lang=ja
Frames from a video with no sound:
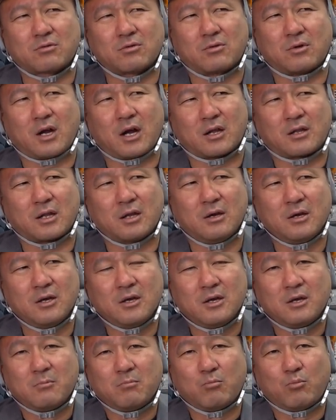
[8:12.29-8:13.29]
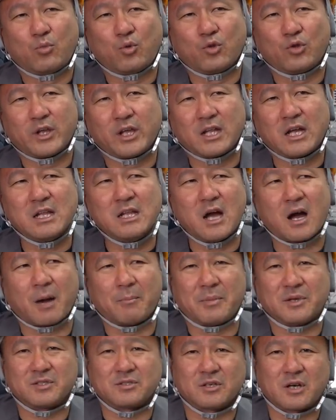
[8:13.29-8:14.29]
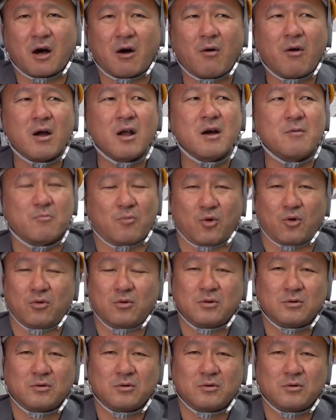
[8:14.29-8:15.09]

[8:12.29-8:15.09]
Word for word: とるからってもう値段なんか別に変わらんもん、